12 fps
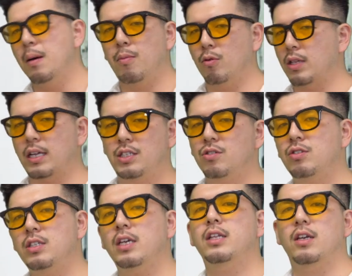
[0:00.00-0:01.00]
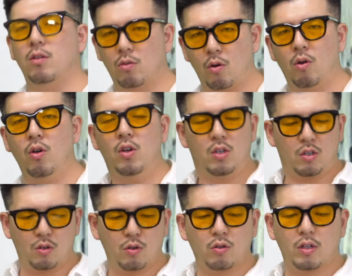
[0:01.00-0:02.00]
もう太刀打ちできないよと
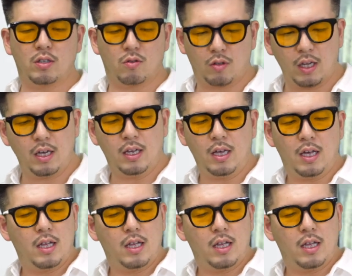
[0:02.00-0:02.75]
いうことですよね。